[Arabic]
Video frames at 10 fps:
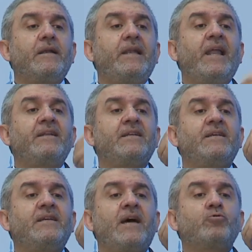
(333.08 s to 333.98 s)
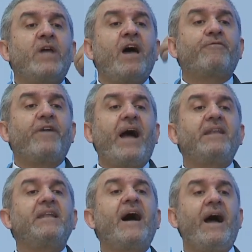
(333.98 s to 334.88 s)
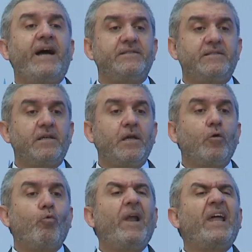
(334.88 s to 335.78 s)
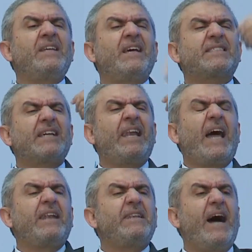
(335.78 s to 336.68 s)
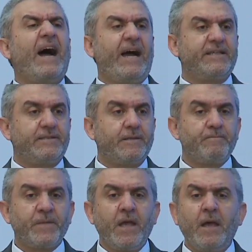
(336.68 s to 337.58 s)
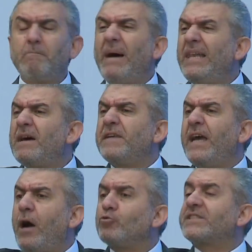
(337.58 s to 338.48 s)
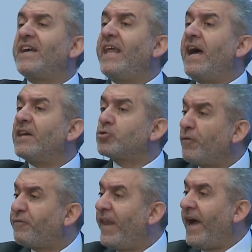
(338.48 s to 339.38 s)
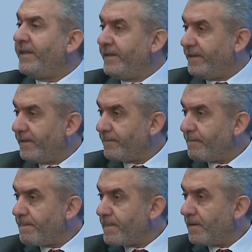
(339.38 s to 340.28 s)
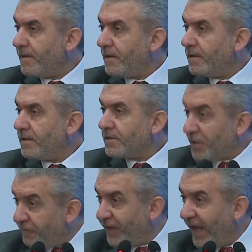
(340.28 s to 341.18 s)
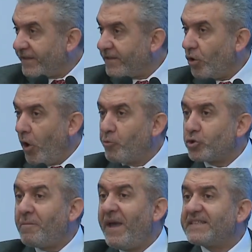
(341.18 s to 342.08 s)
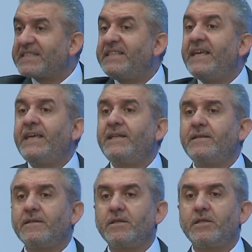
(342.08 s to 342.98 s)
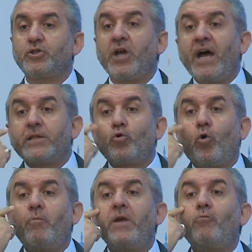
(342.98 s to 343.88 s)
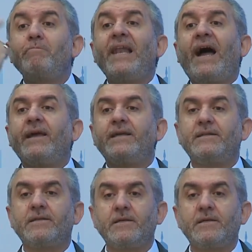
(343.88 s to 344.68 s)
لن يدافع عنا أحد ولن يسأل عنا أحد ما الذي أوصل طفلا طفلا عمره 8 سنين شاهدته بأم العين